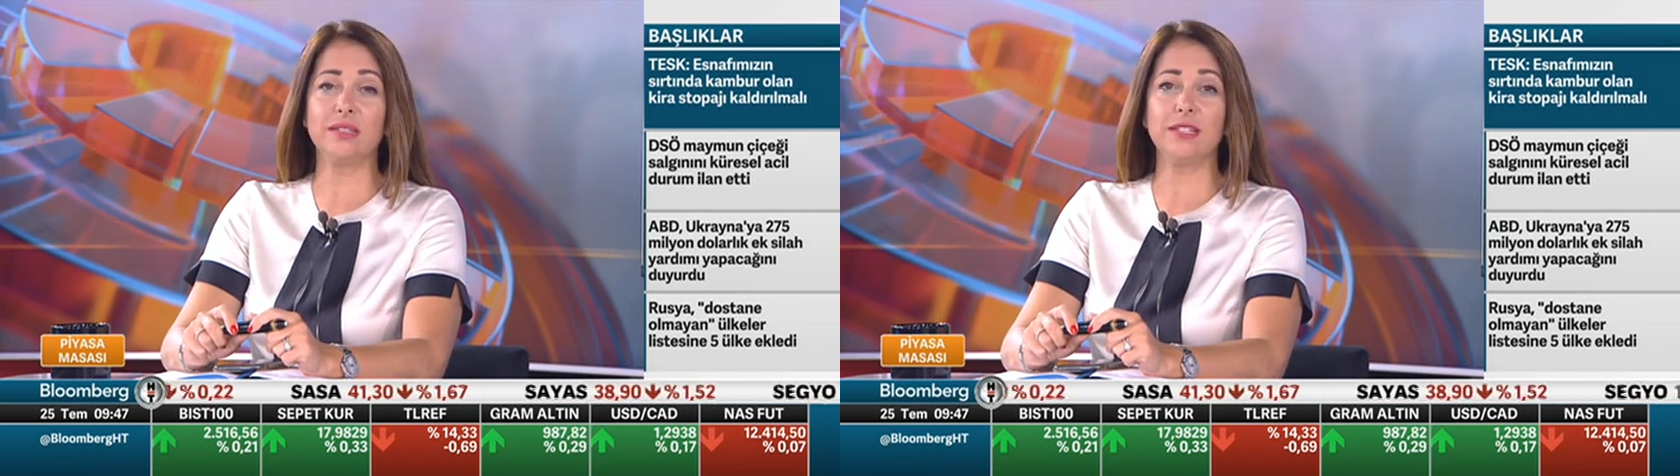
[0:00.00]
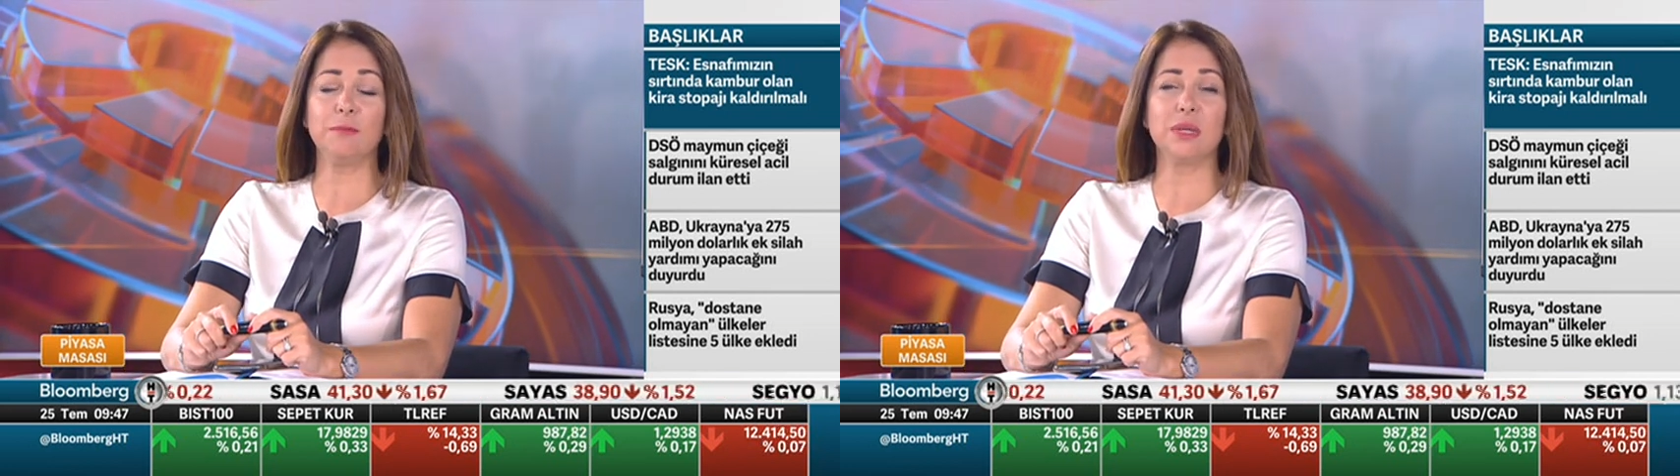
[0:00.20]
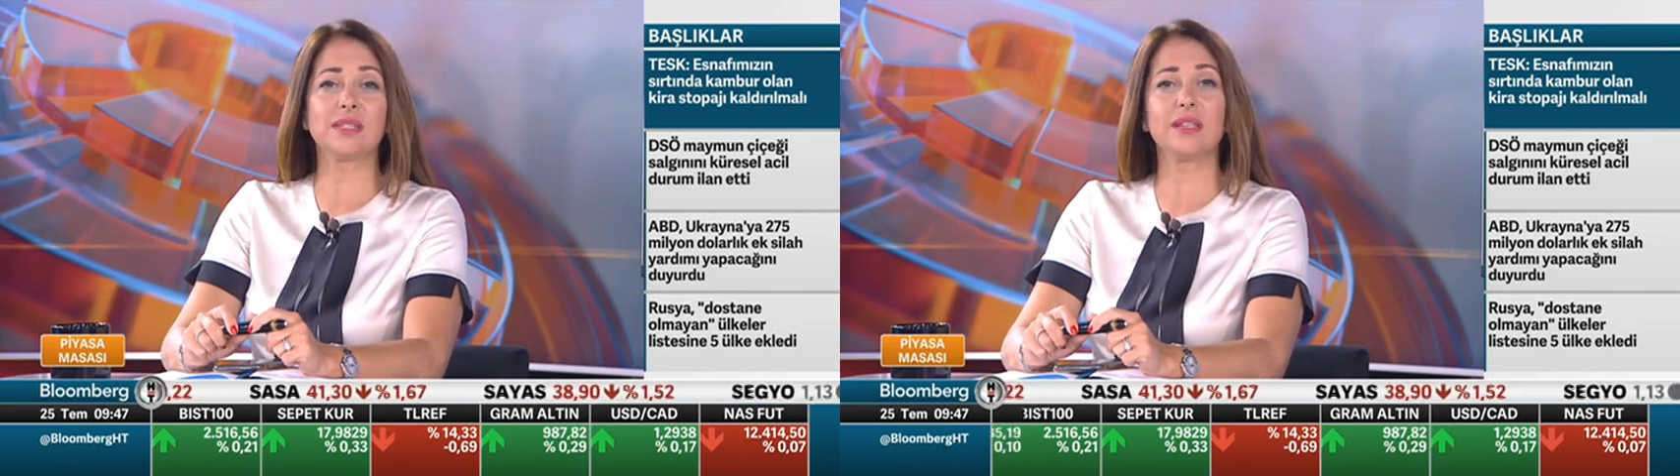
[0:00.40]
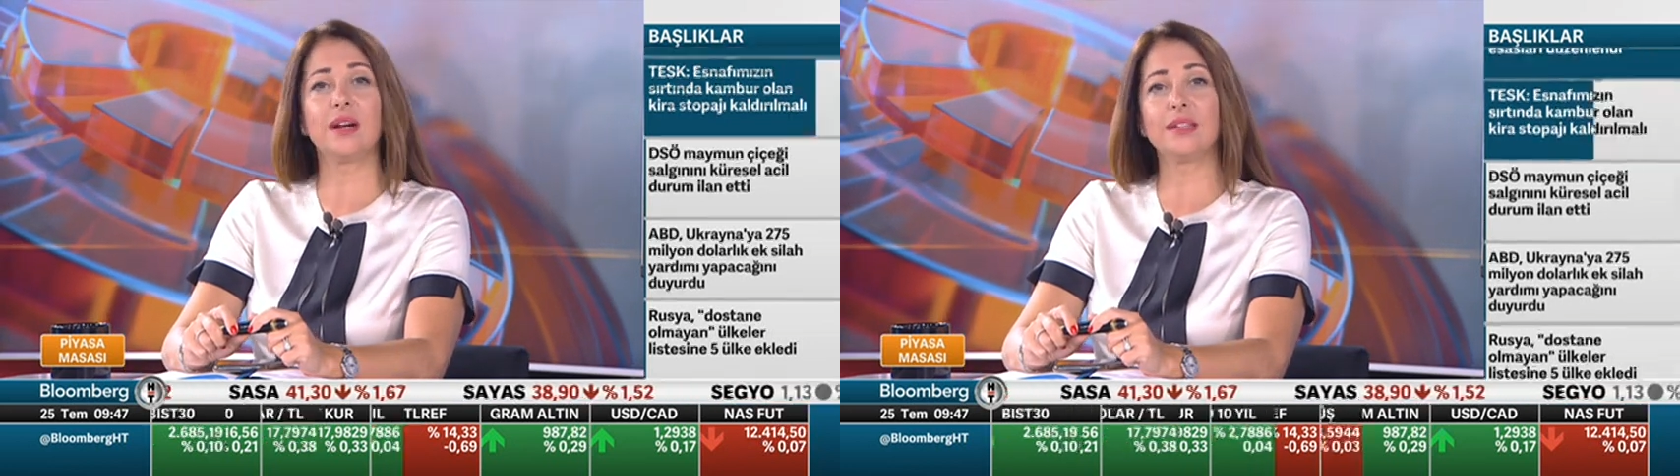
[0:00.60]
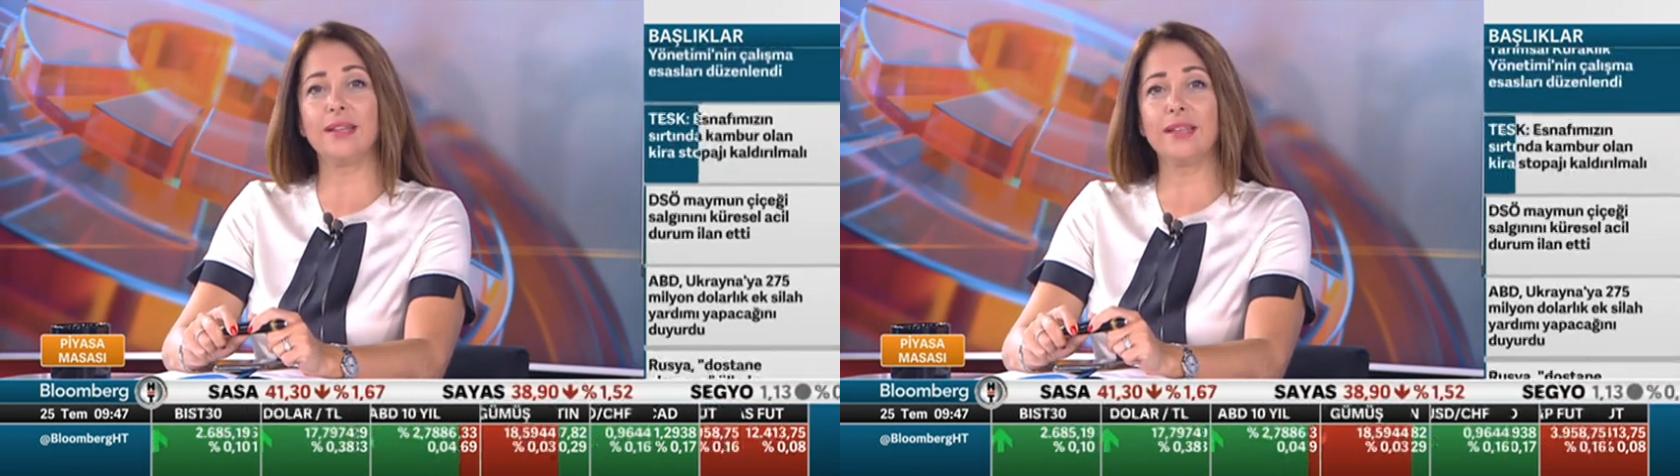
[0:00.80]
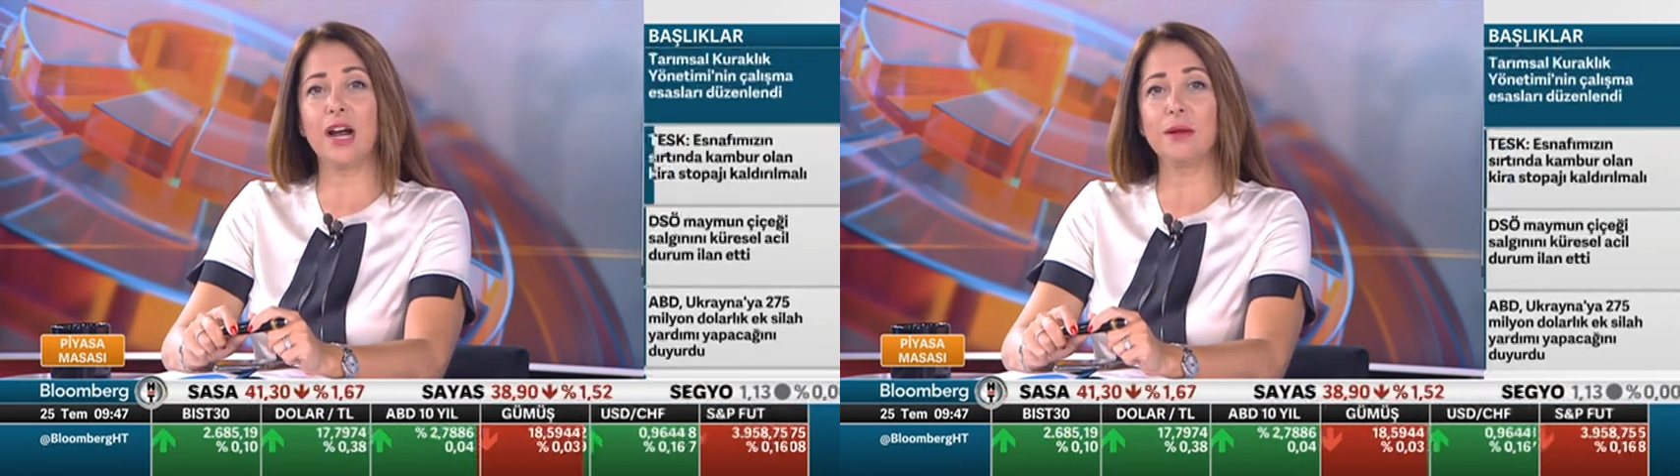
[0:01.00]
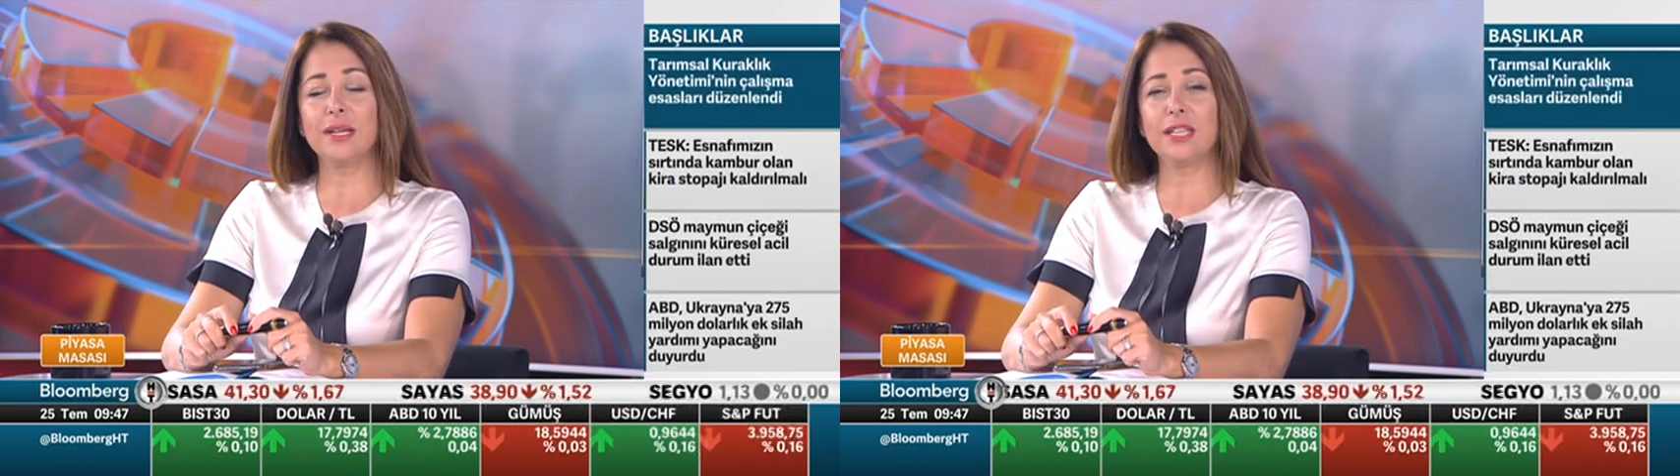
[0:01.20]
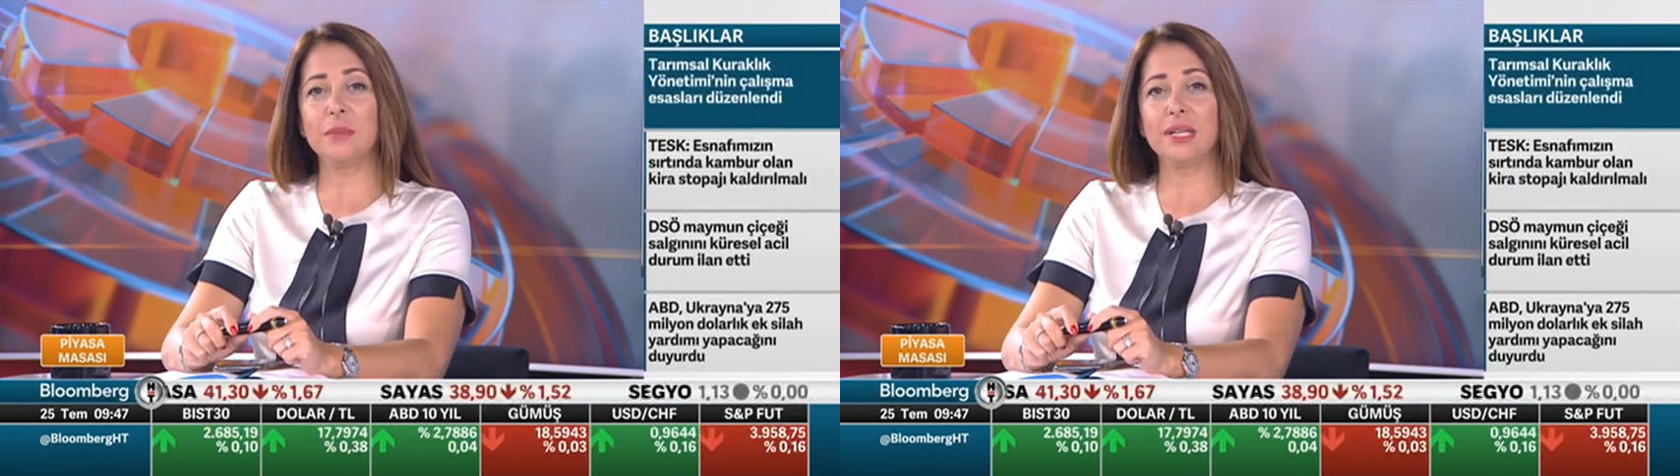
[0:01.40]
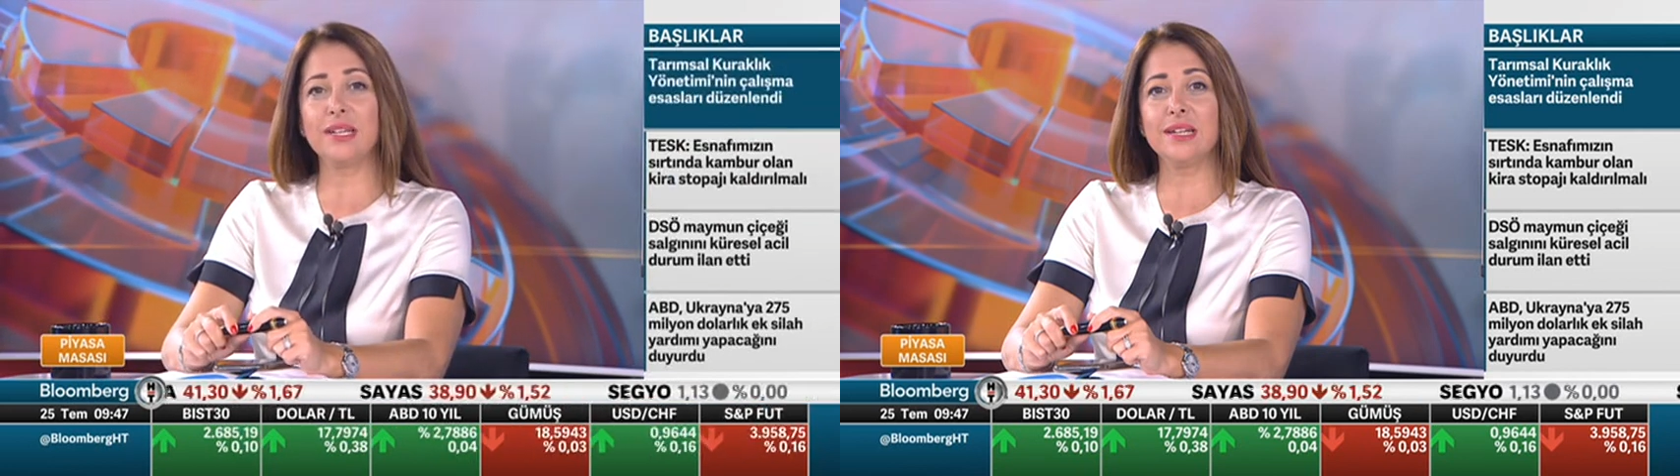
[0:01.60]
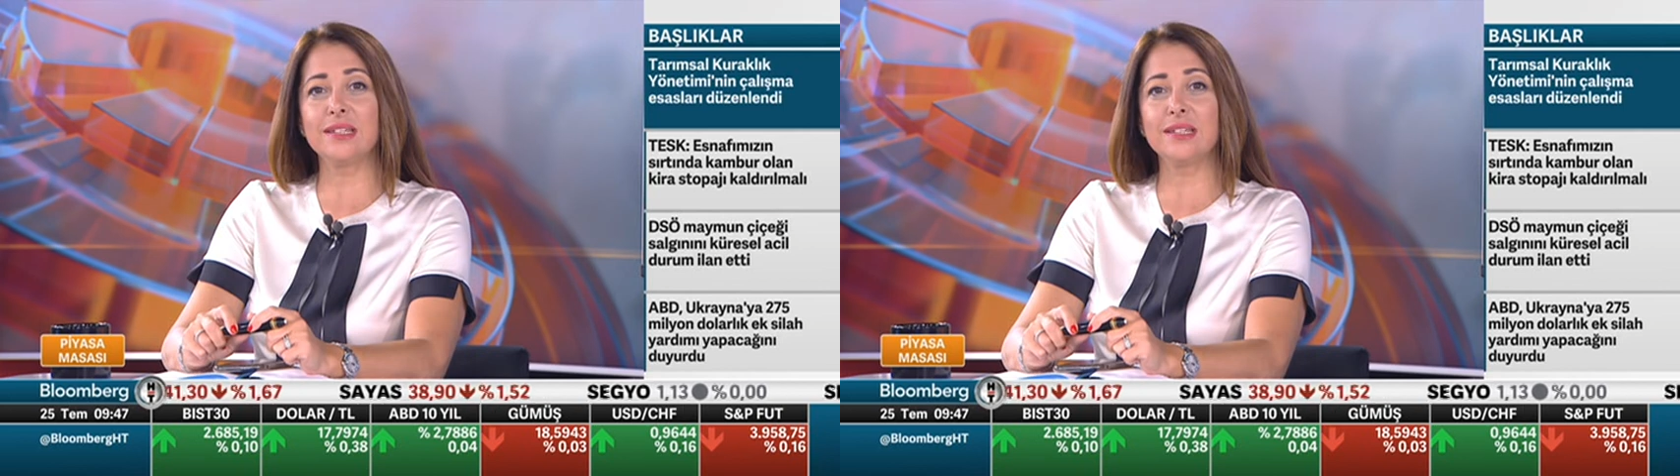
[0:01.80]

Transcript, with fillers: Piyasalardan neler beklemek gerekir